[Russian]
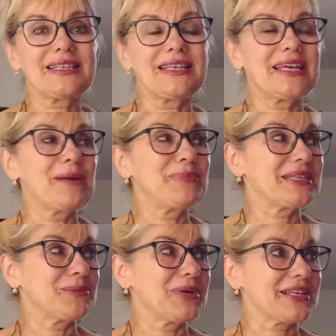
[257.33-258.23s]
это я об
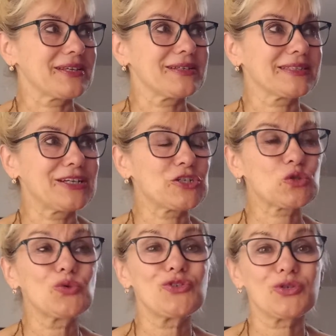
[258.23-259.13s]
этом хотела сказать.
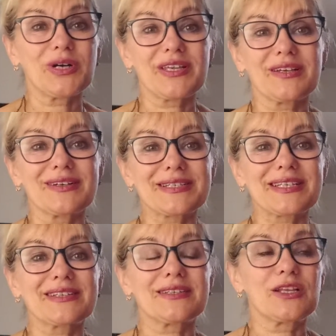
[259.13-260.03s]
Что еще хотела
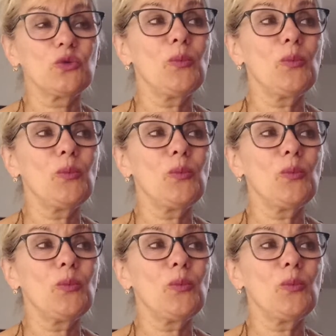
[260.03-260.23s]
рассказать?